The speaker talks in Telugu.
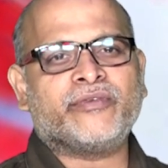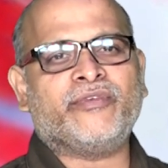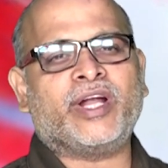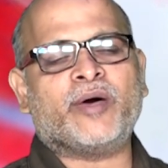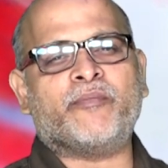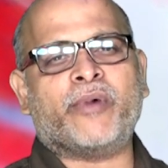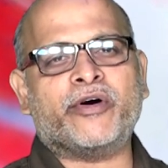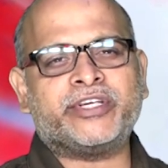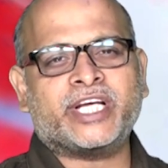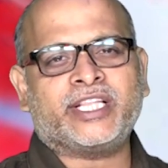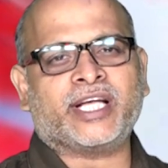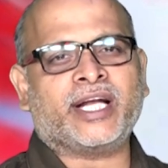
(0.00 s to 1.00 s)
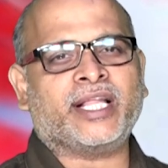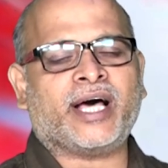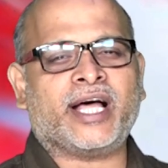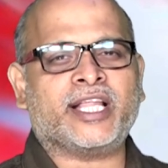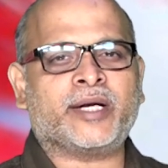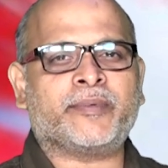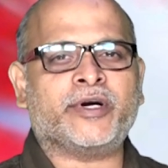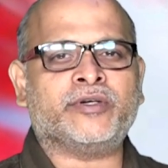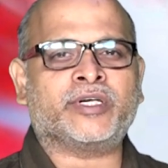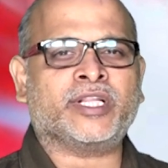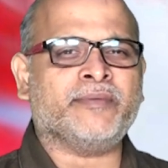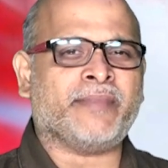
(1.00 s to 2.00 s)
వీళ్ళ భవిష్యత్ అనేది ఆధారపడి
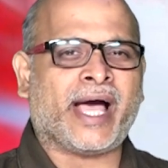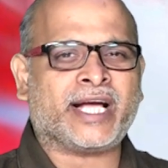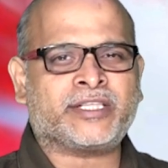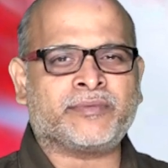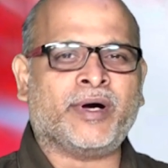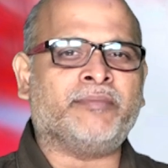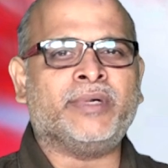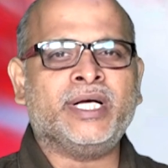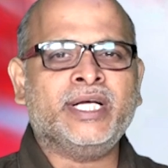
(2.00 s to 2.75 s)
ఉంటుంది మ్యాక్సిమం